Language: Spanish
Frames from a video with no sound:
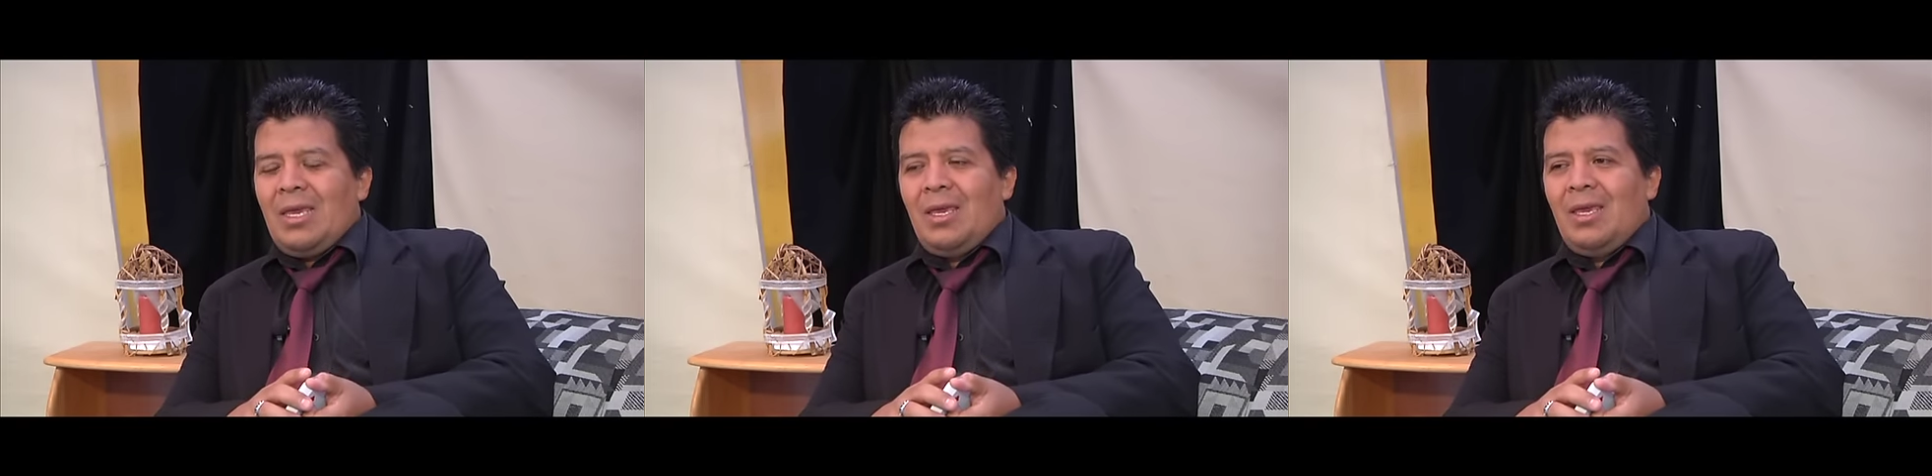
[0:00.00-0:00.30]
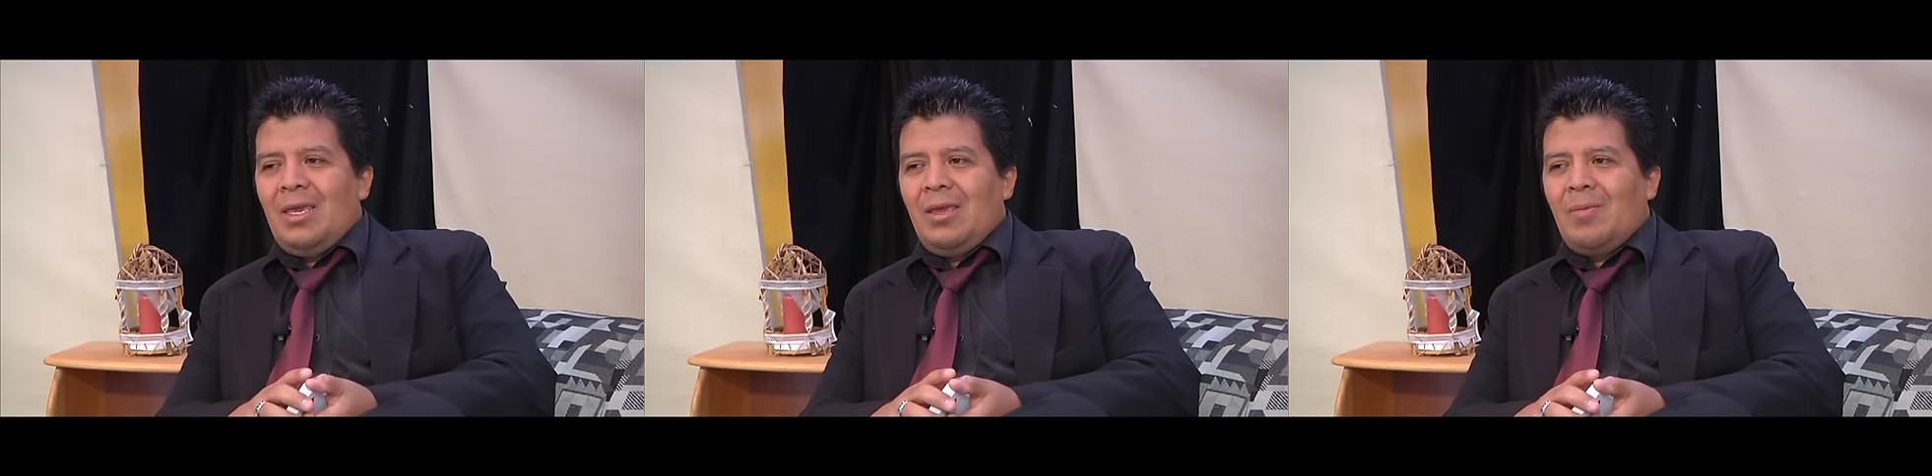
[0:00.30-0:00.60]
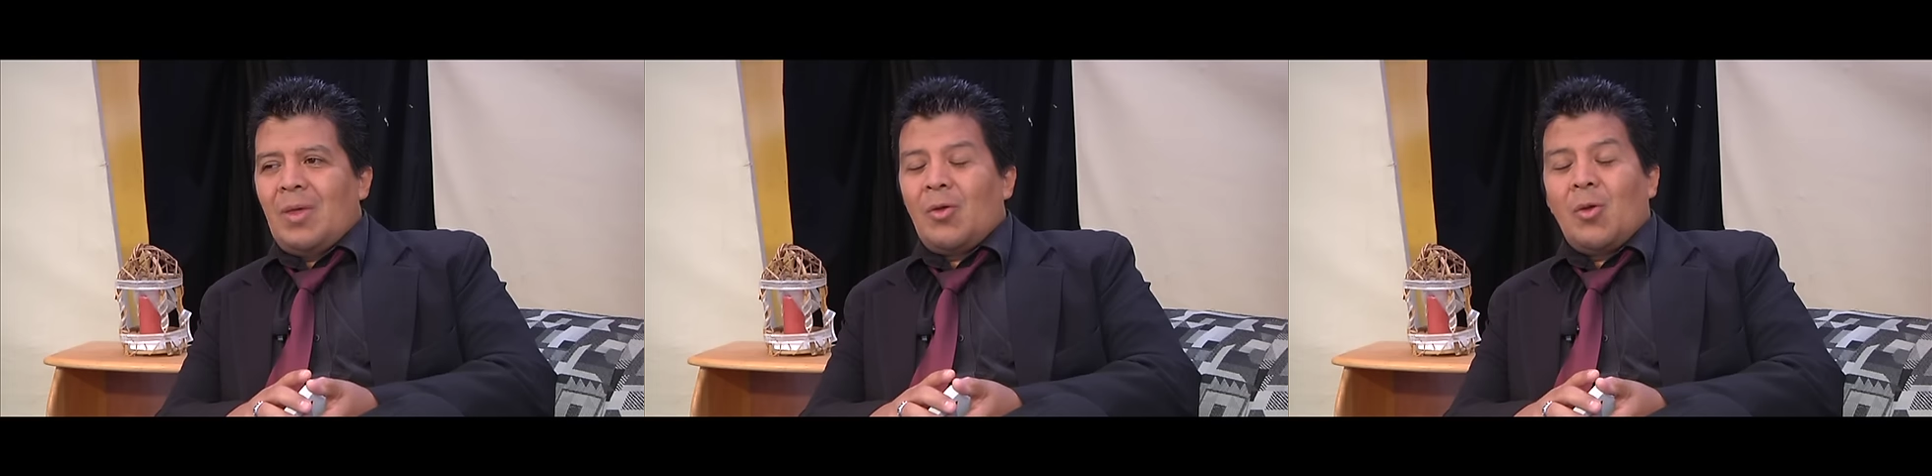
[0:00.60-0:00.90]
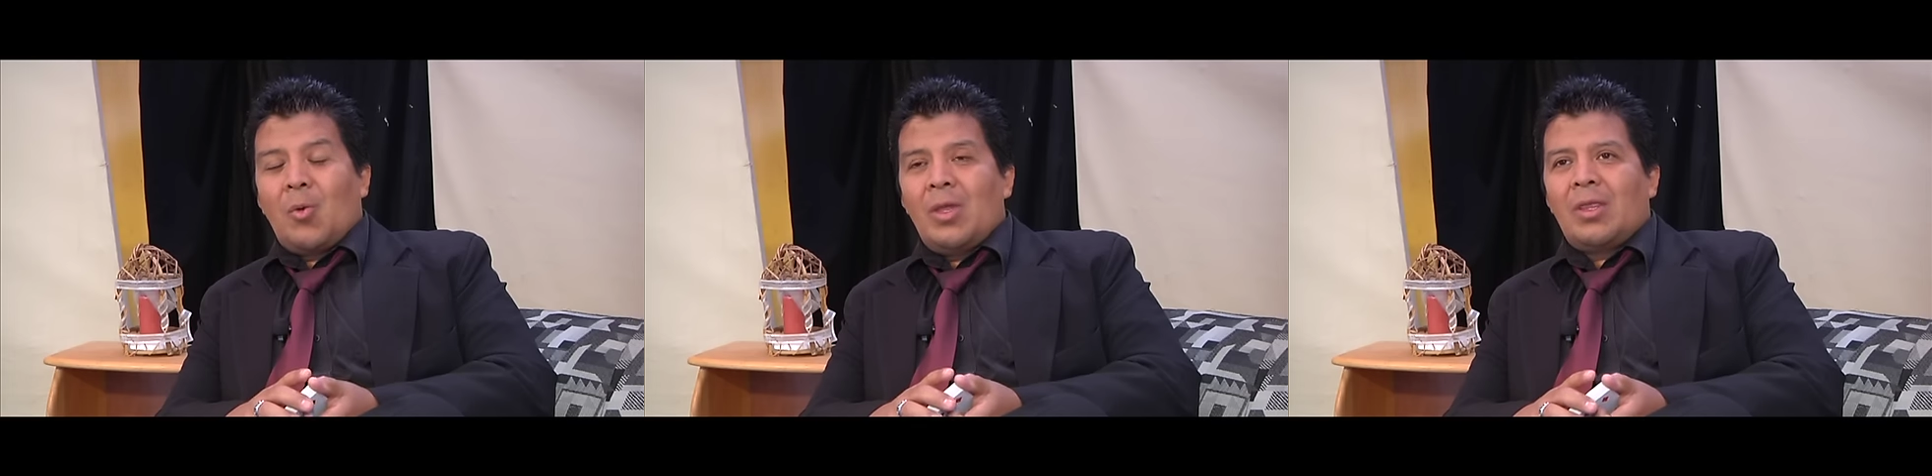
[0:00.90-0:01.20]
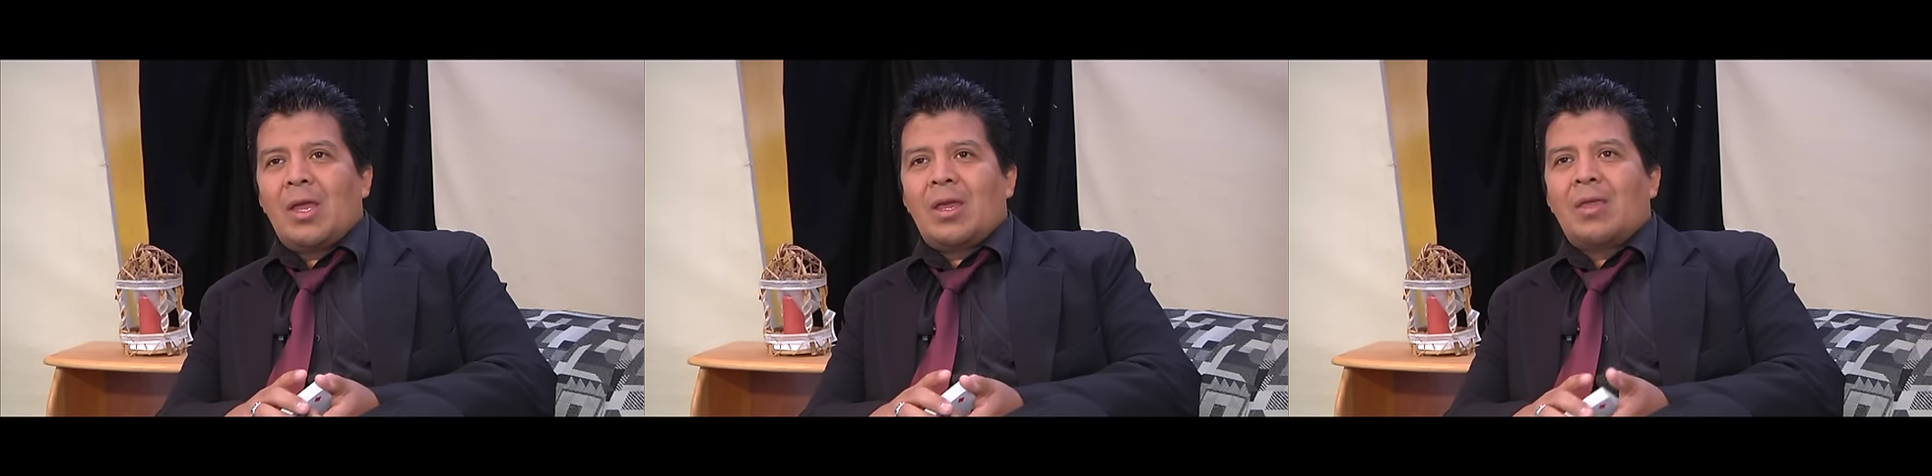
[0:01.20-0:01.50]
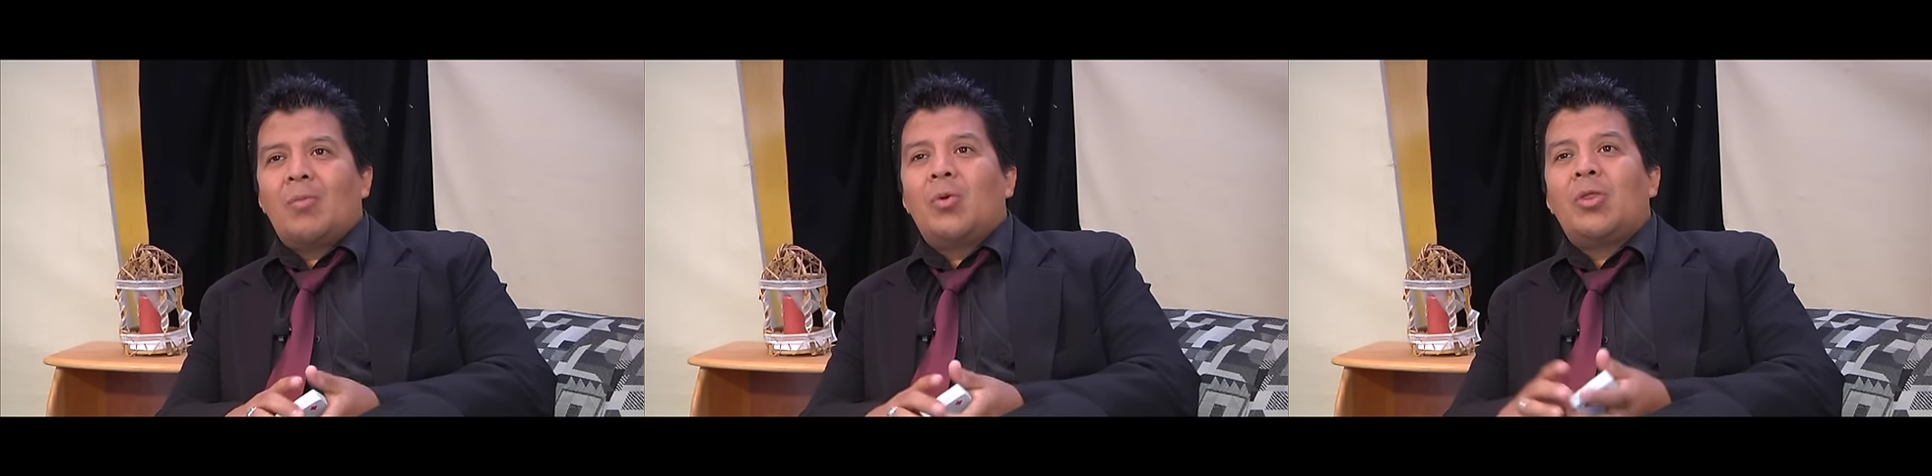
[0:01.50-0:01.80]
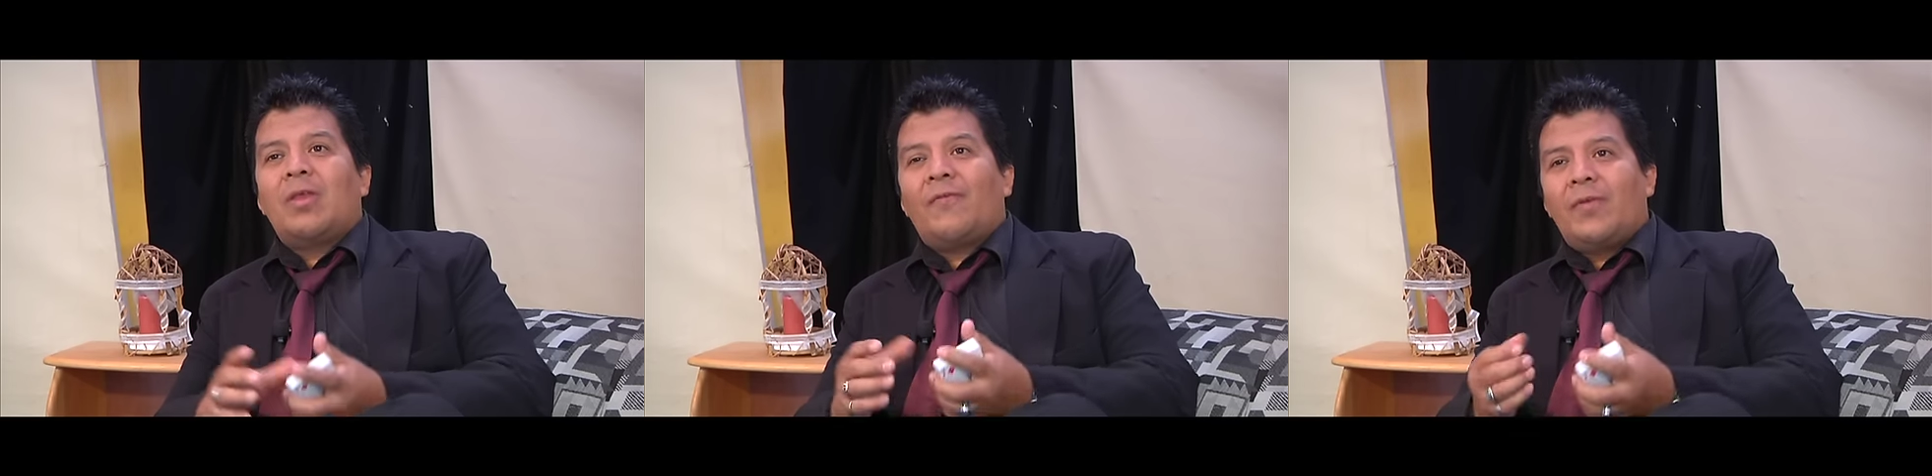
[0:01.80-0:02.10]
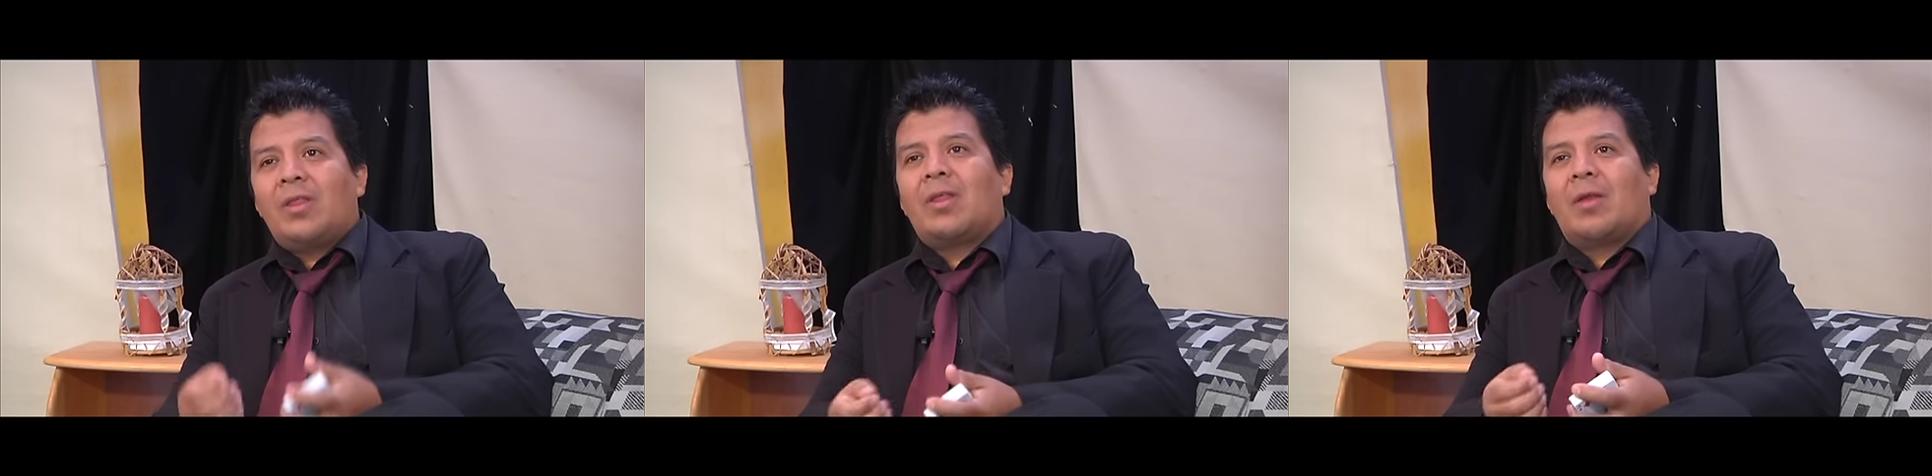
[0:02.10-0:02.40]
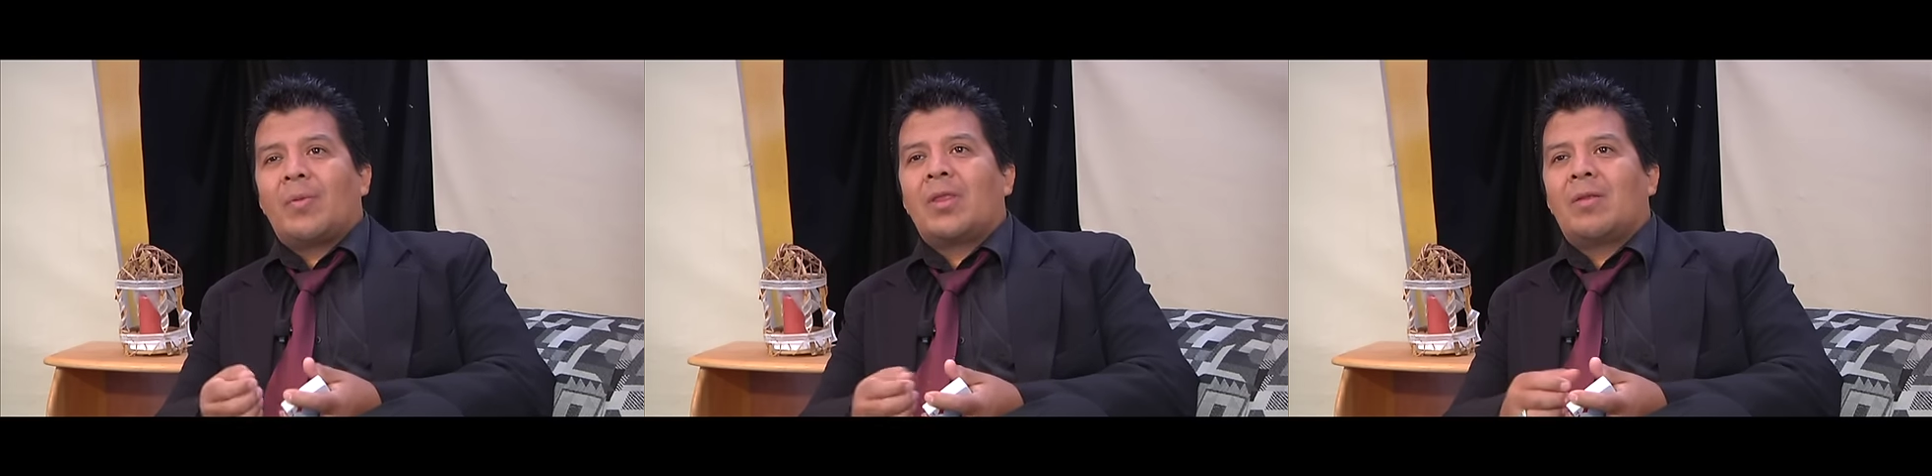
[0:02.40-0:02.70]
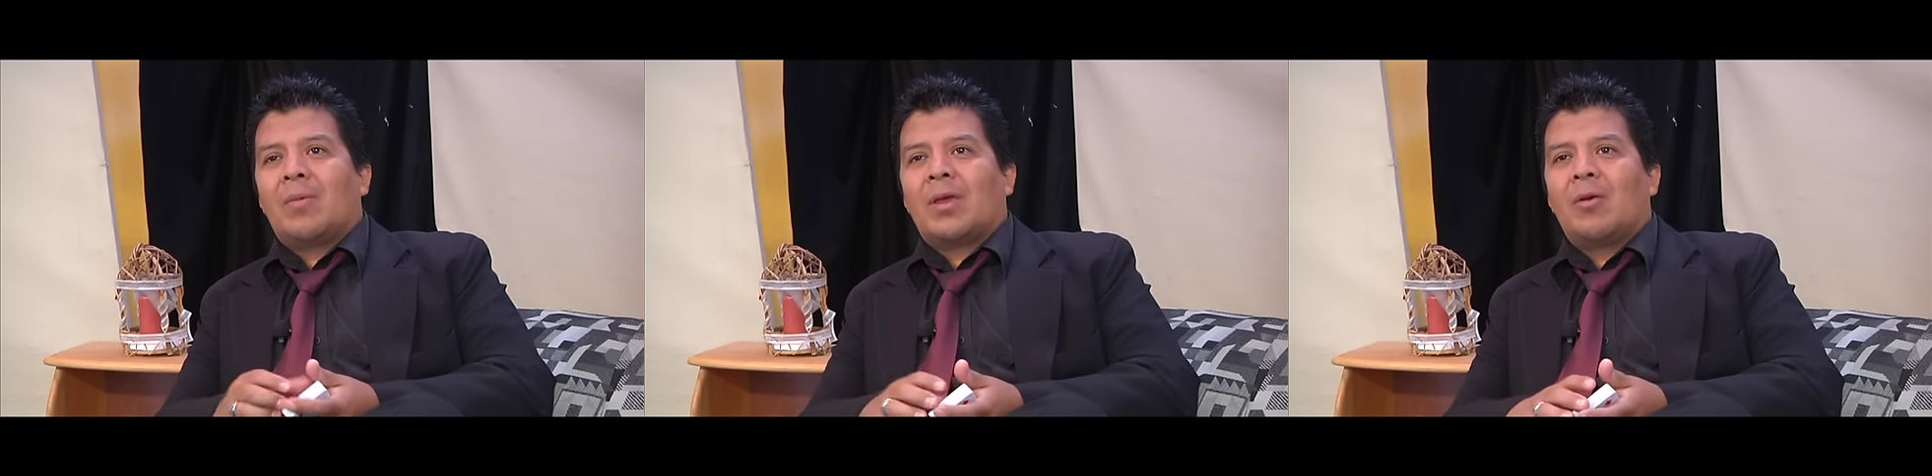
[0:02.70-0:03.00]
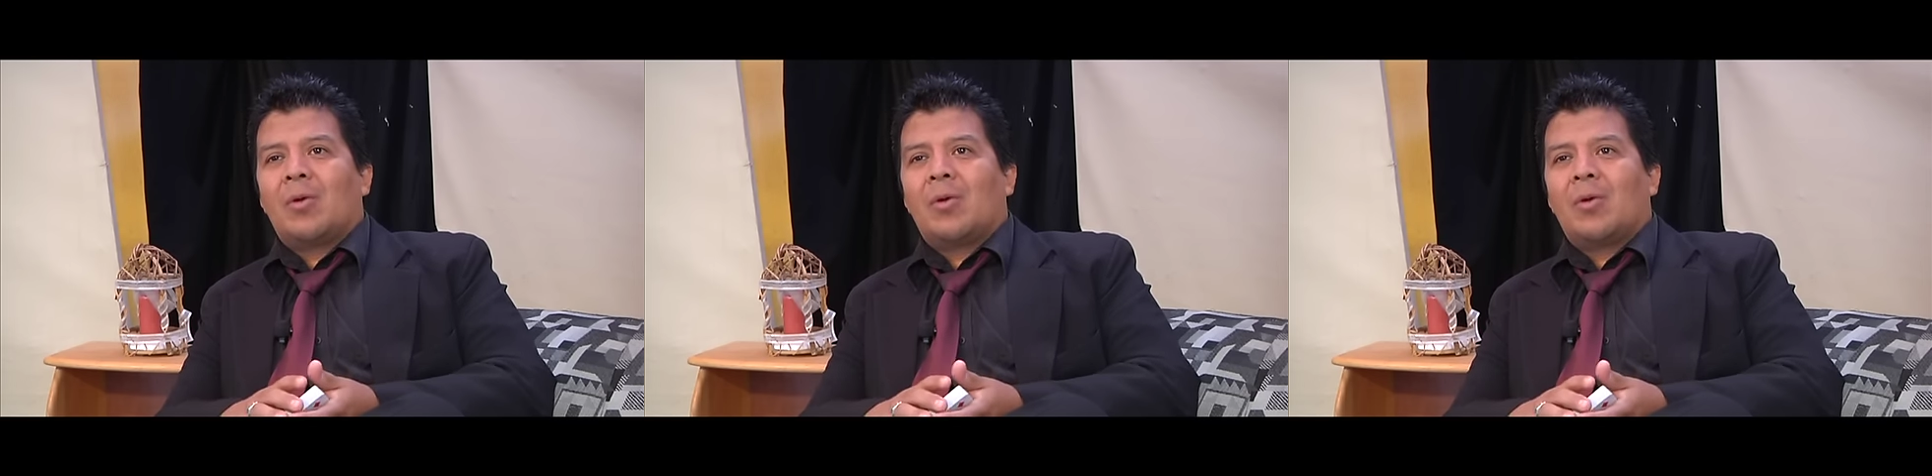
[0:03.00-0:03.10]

y me doy cuenta que es muy difícil aprender magia en